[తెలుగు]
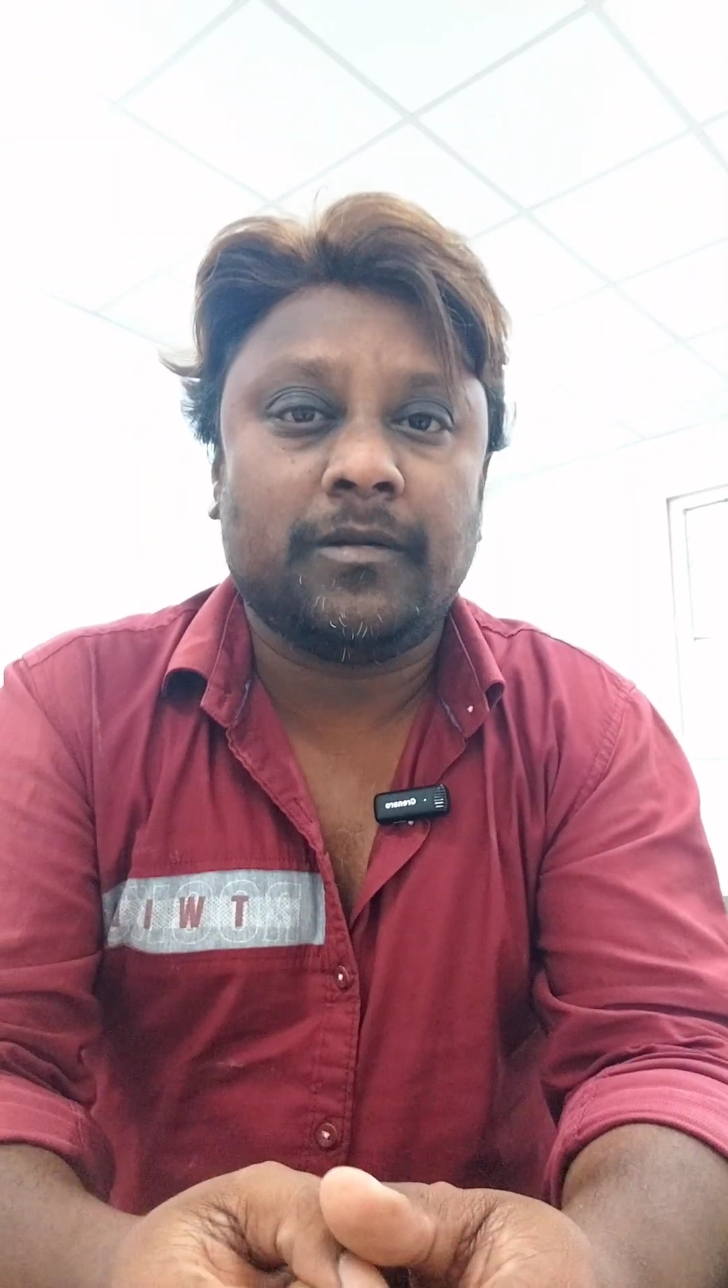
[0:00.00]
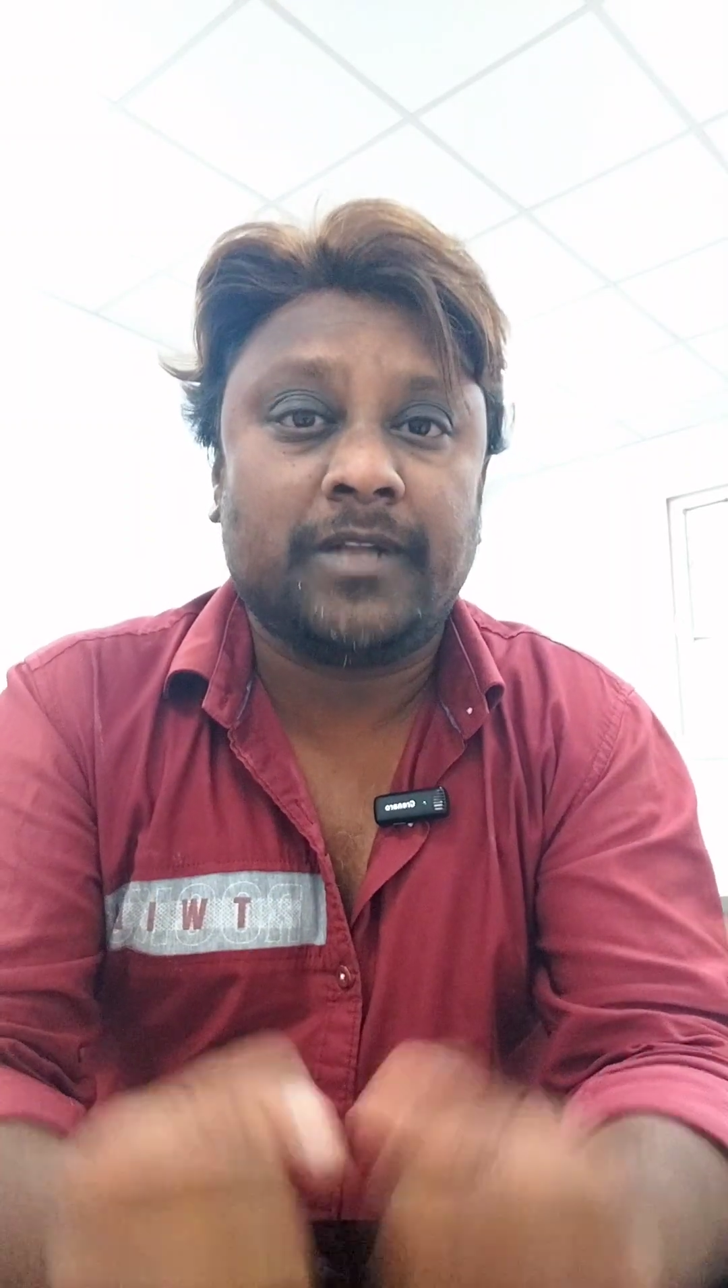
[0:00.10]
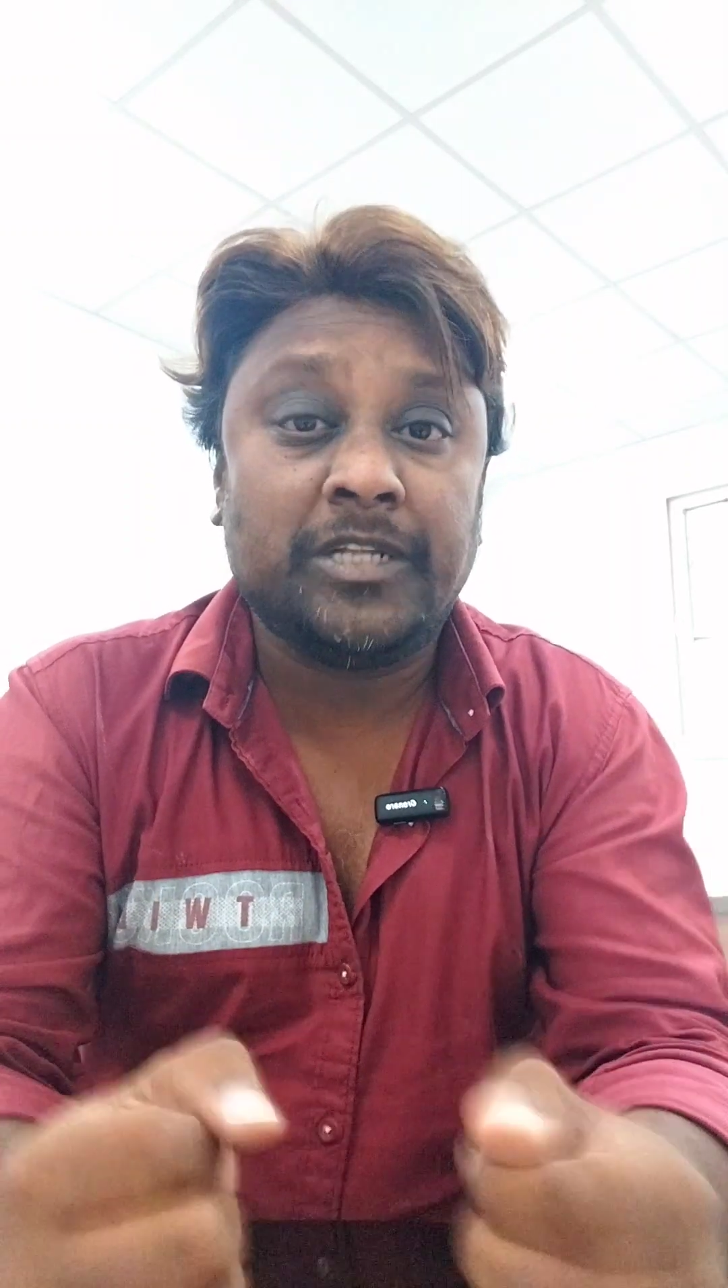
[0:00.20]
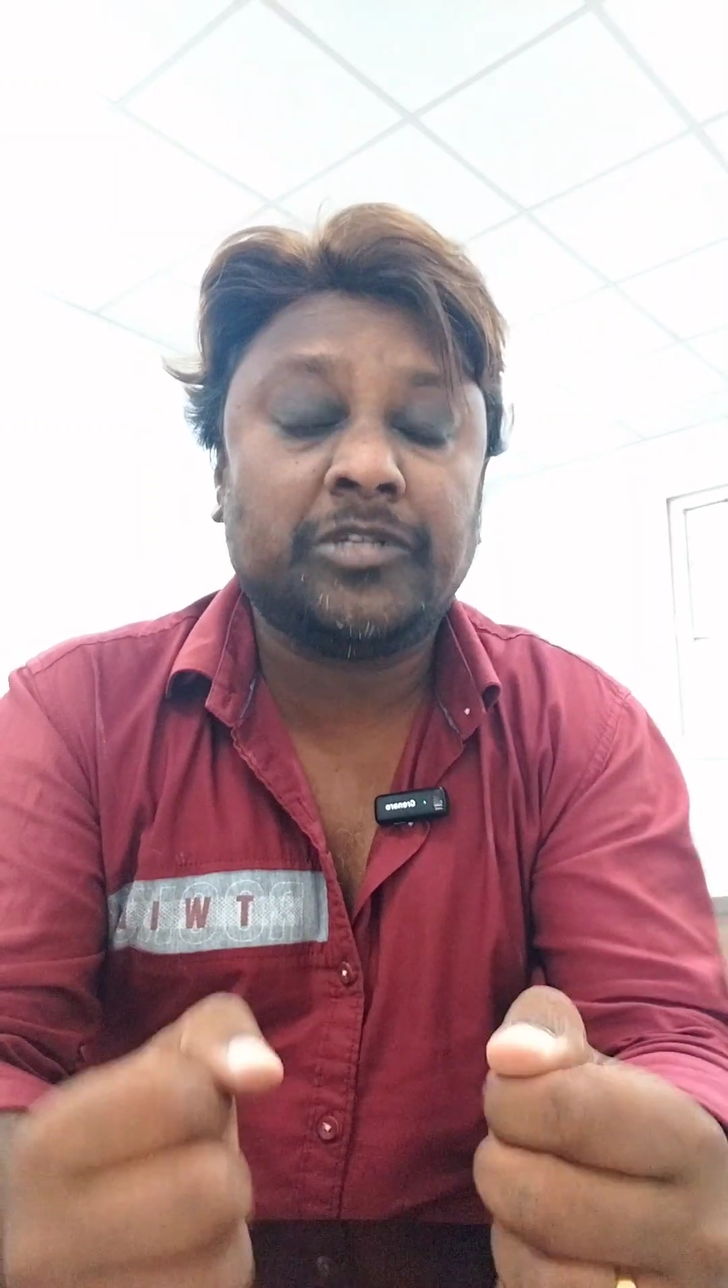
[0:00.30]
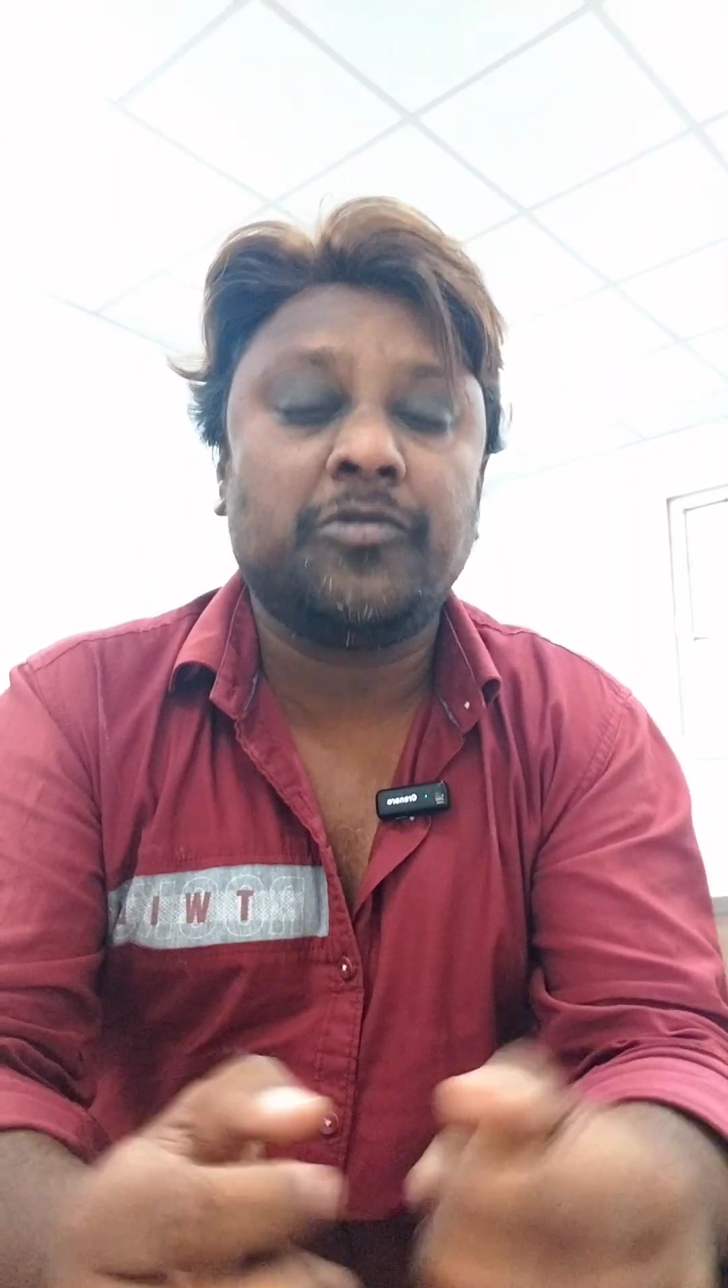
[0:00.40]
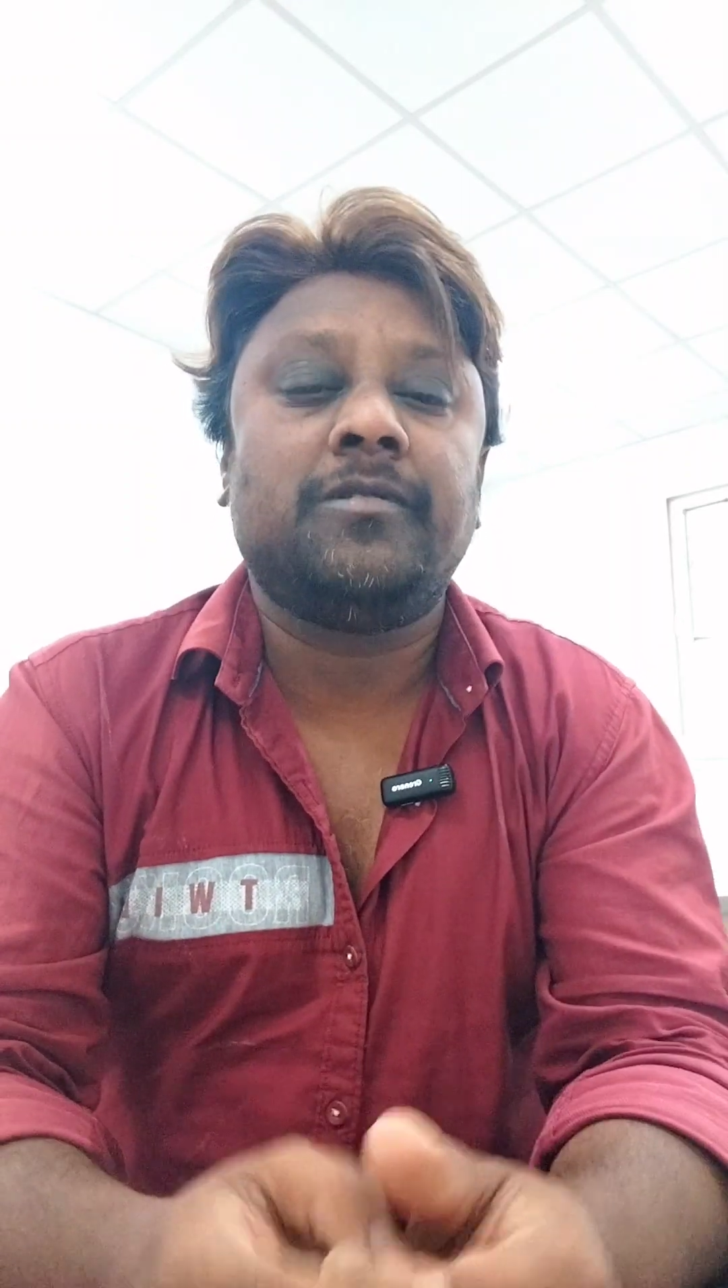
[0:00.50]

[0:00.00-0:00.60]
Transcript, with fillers: టెన్షన్